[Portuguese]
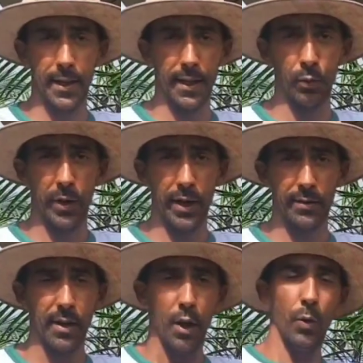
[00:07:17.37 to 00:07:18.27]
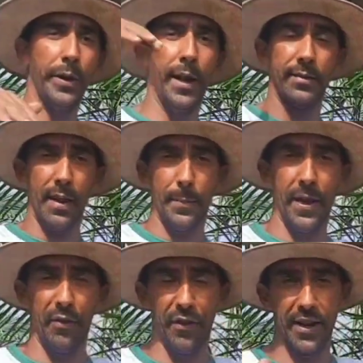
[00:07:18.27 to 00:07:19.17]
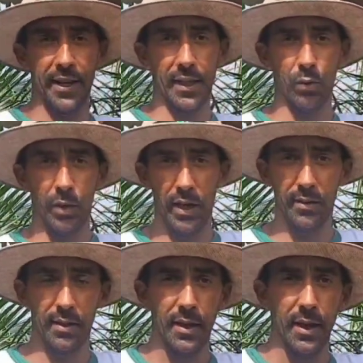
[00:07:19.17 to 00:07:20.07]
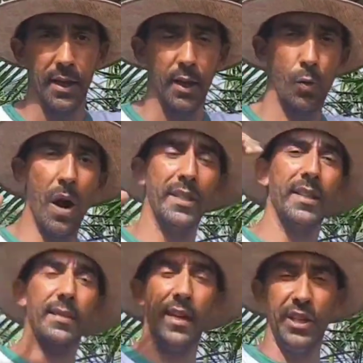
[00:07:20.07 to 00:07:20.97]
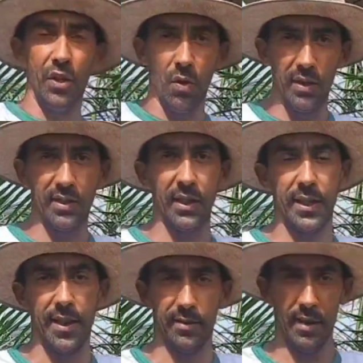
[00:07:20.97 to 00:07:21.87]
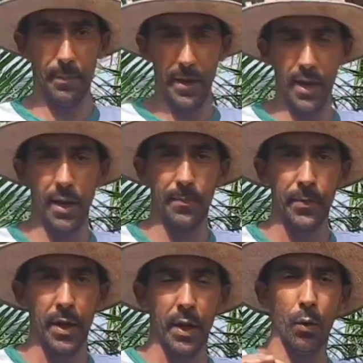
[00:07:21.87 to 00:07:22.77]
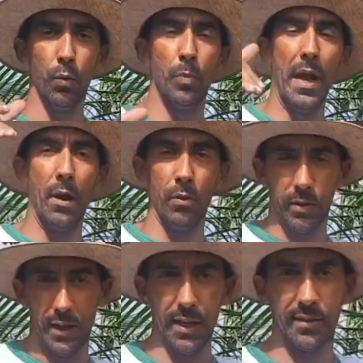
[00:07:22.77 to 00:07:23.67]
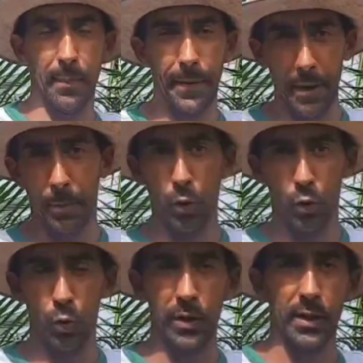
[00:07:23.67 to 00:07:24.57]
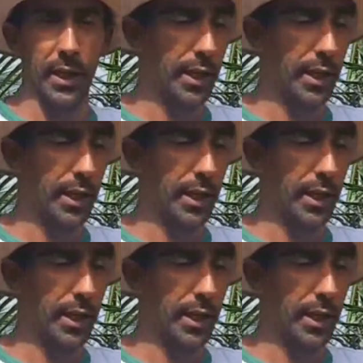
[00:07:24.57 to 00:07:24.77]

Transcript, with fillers: na natureza, o que essa abelha faz na natureza, quais as regiões que tem essa abelha, o mel que essa abelha produz.